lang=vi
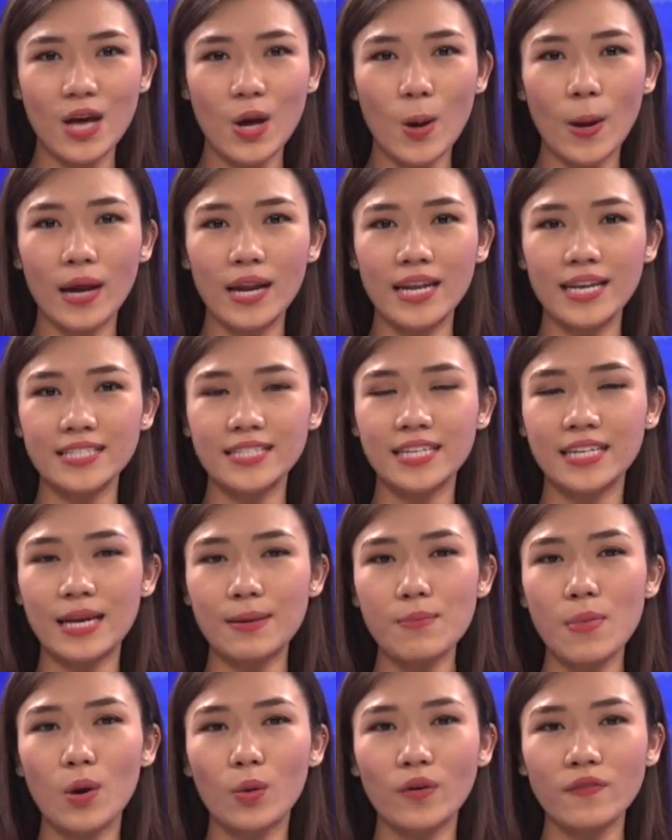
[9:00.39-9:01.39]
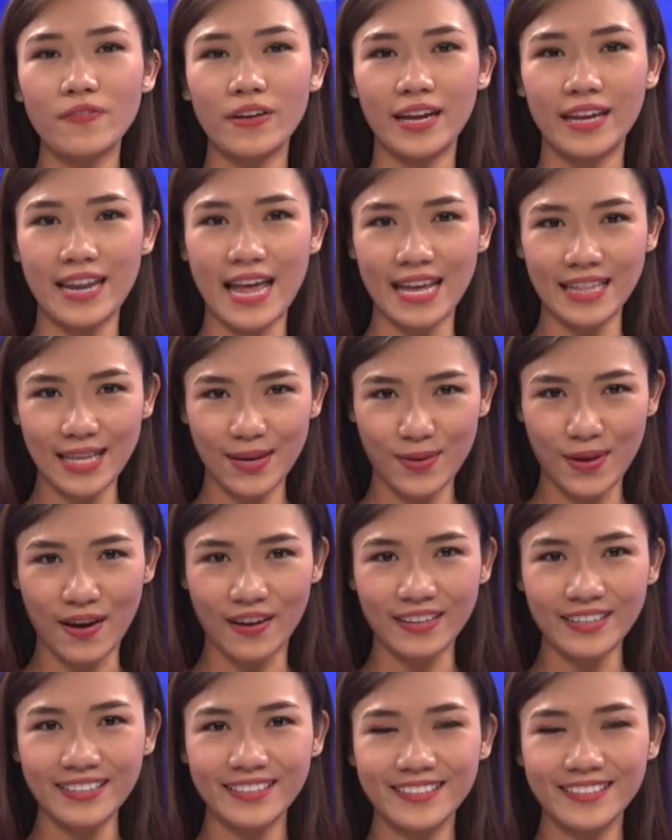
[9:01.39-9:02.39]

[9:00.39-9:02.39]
Hoài Liên xin cảm ơn quý vị đã theo dõi.